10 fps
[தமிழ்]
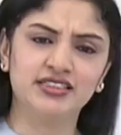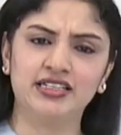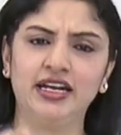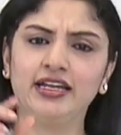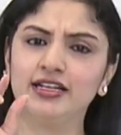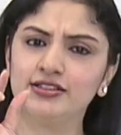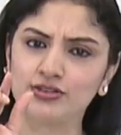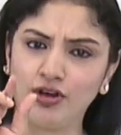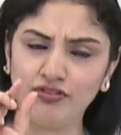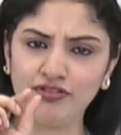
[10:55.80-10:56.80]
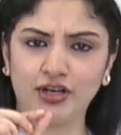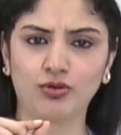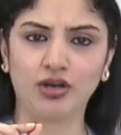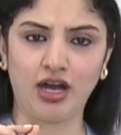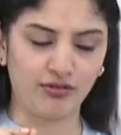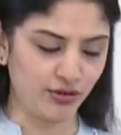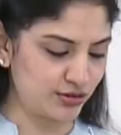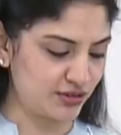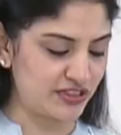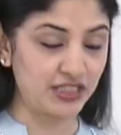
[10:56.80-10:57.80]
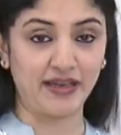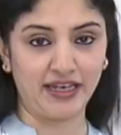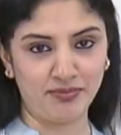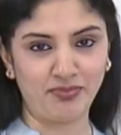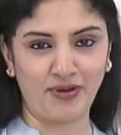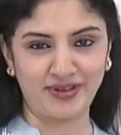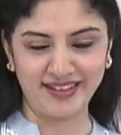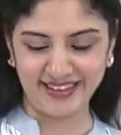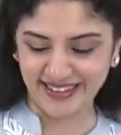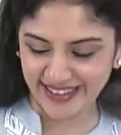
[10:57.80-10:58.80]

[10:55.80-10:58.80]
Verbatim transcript: சென்னா நல்லா சாஃப்டாக குக் ஆகணும் ஸோ விச் இஸ் வெரி இம்பார்ட்டன்ட்